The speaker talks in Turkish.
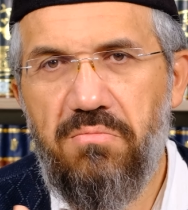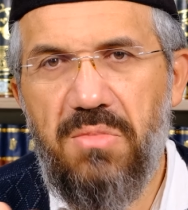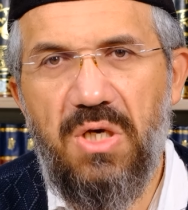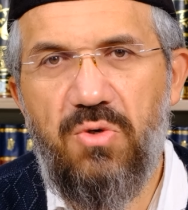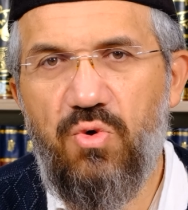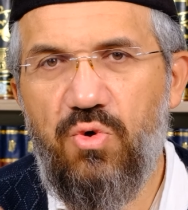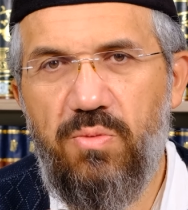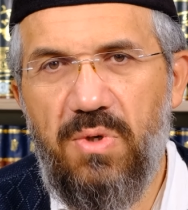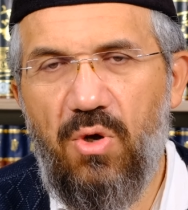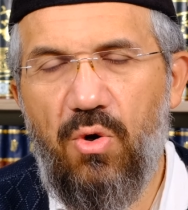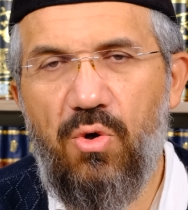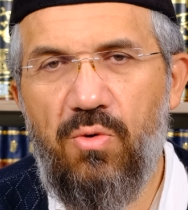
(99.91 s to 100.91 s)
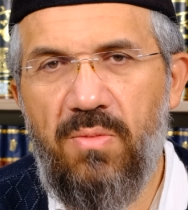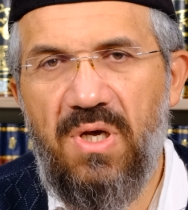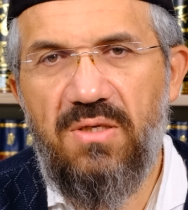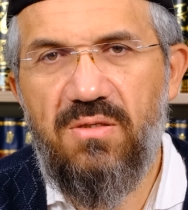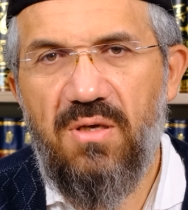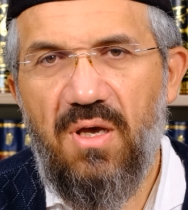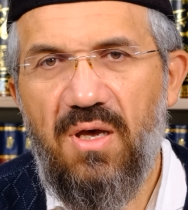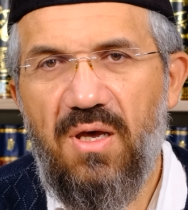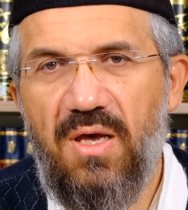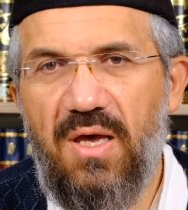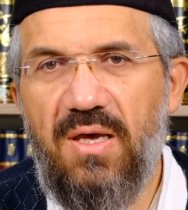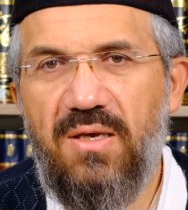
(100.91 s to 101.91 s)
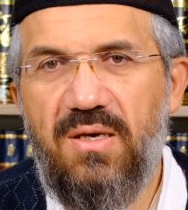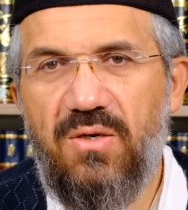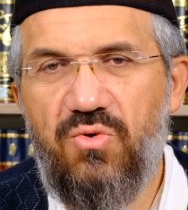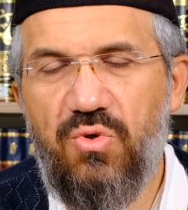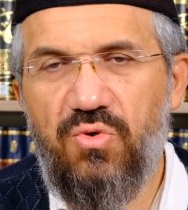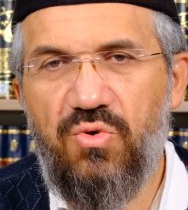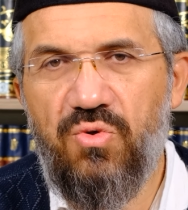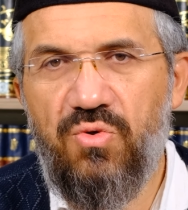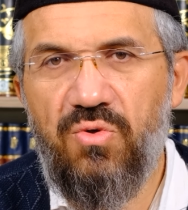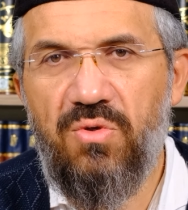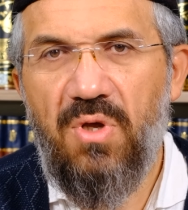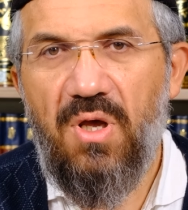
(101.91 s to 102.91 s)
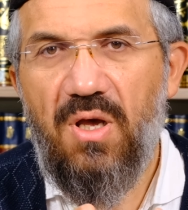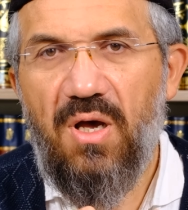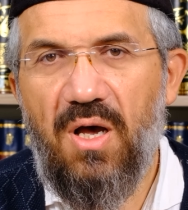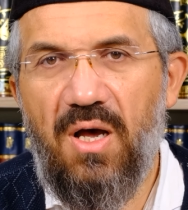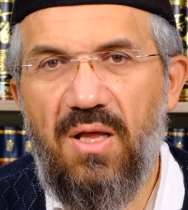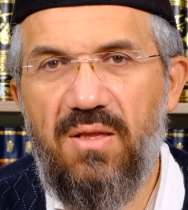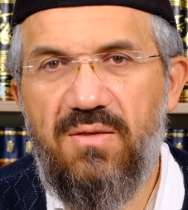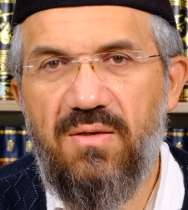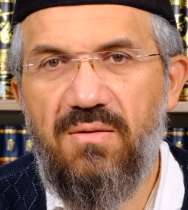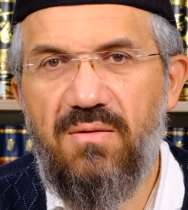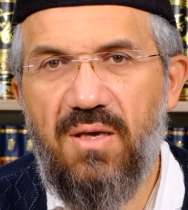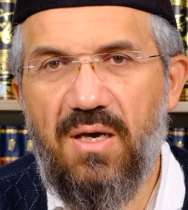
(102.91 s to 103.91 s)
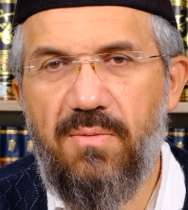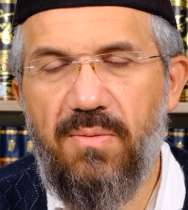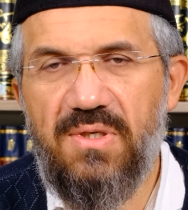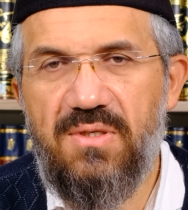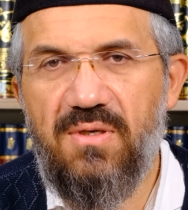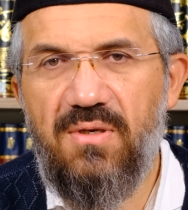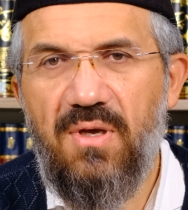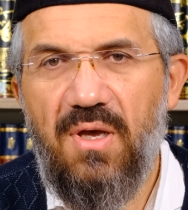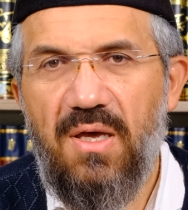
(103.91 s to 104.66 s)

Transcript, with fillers: Mekruh bile olmaz erkek çocuğunun altın takması.